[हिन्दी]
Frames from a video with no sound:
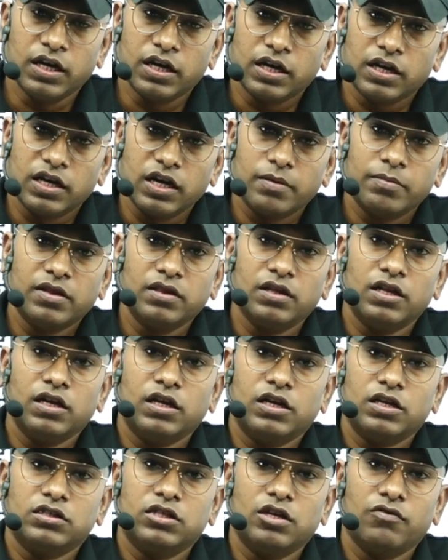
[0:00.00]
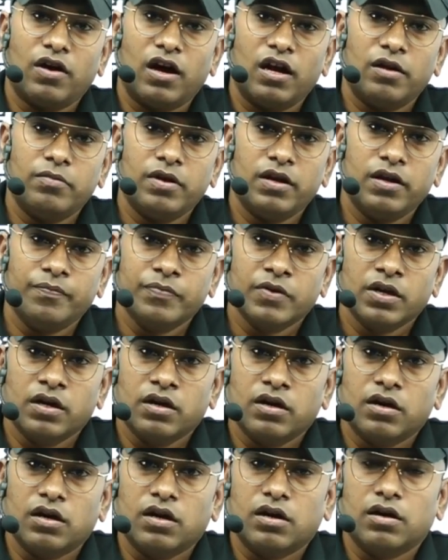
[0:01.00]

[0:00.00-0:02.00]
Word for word: ये मंदिर किस दीवाल में आ,